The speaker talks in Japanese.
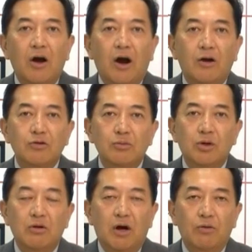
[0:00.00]
ある意
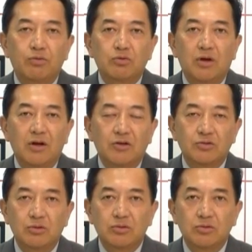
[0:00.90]
味では福田
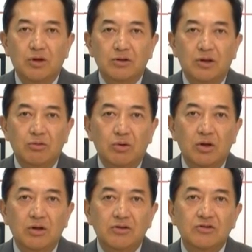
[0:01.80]
康夫という方の
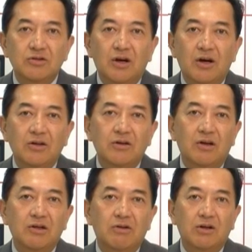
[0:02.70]
冷徹な判
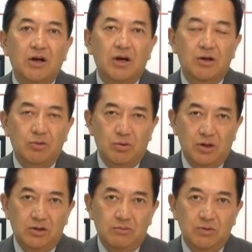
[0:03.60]
断ではなかろう
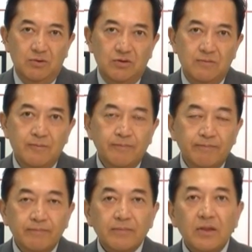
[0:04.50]
かと思います。
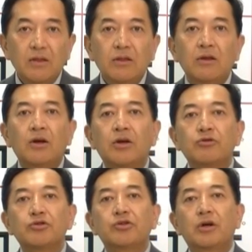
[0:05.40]
え
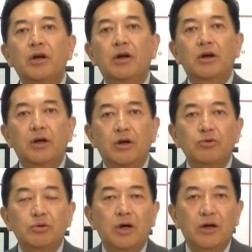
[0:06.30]
そして、え
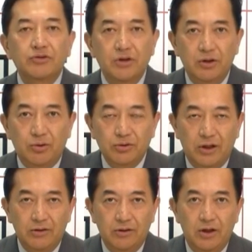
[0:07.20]
野田聖子
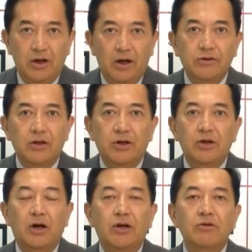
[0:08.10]
さんであった
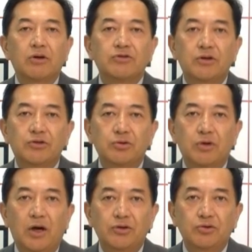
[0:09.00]
りあるいは政
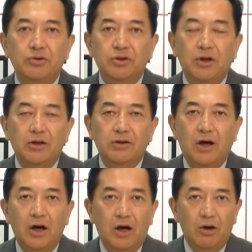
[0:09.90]
調会長になっ
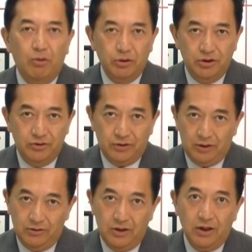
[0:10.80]
たあ堀
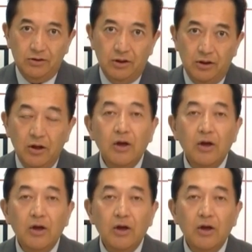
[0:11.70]
さんであったり